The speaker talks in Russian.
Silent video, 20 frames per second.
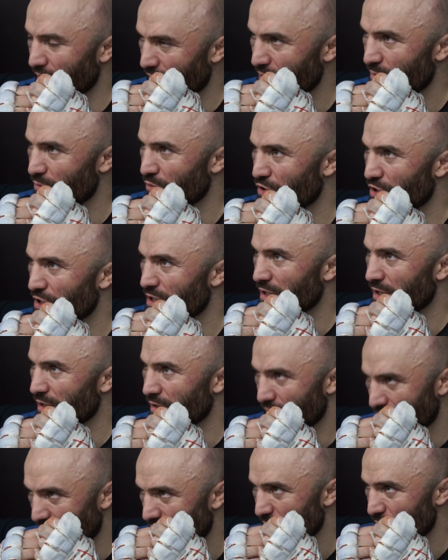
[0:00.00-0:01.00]
Возможно,
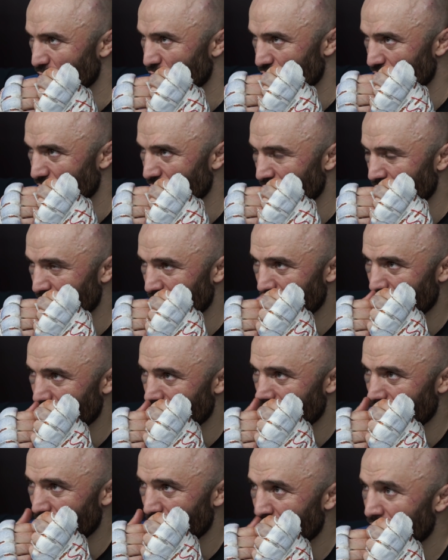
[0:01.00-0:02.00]
возможно. Может быть, с
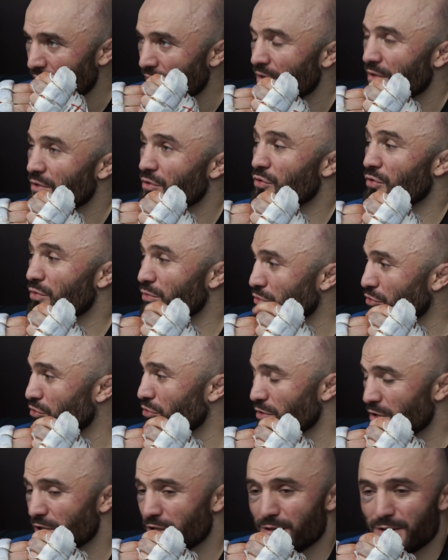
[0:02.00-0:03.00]
иностранцем. Ну, например.
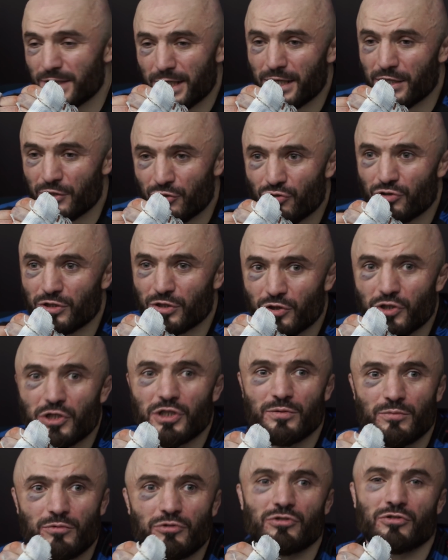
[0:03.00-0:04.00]
ну и я хочу
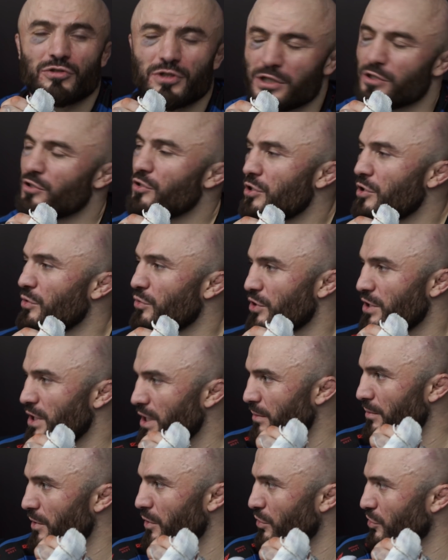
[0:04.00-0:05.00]
какое-нибудь такое вот
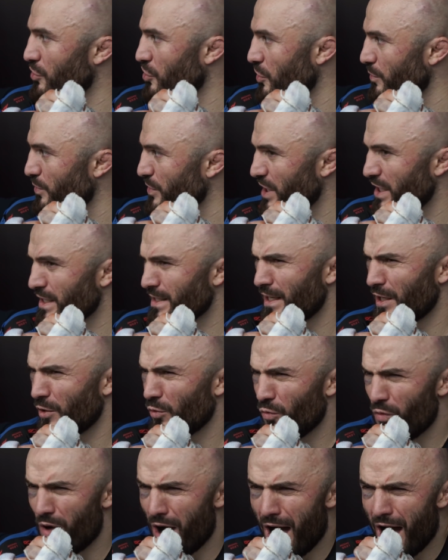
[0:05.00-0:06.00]
имя, вот, чтобы сказали,
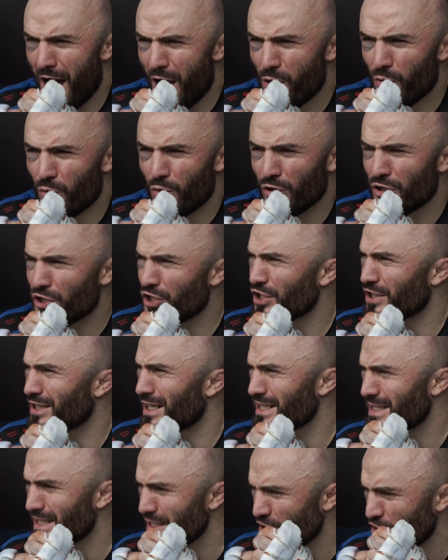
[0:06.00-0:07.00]
вау, он же
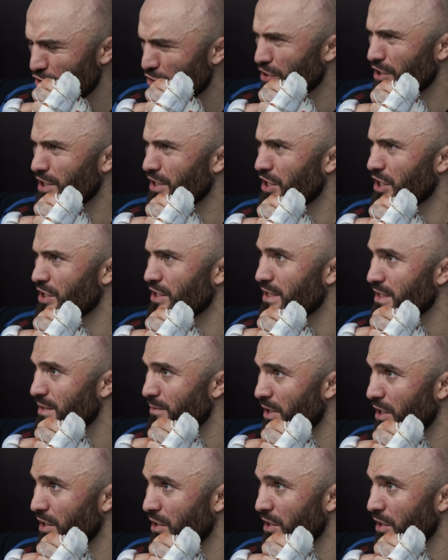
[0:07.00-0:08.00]
разнесет сейчас
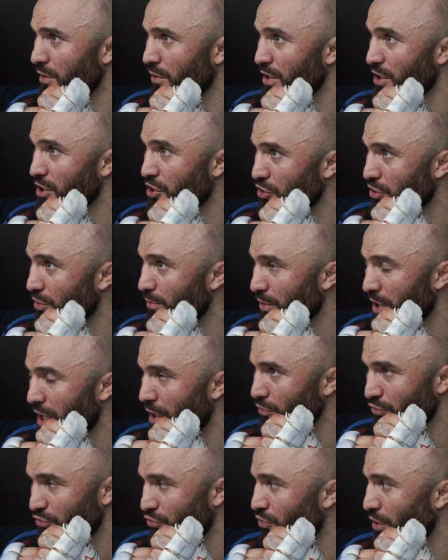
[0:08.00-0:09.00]
Исмаилова, и чтобы я
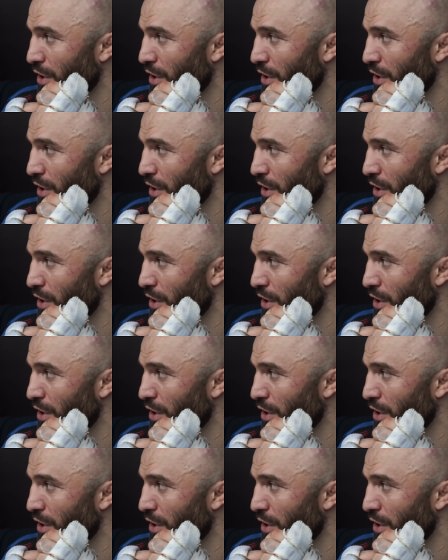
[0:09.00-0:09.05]
уж...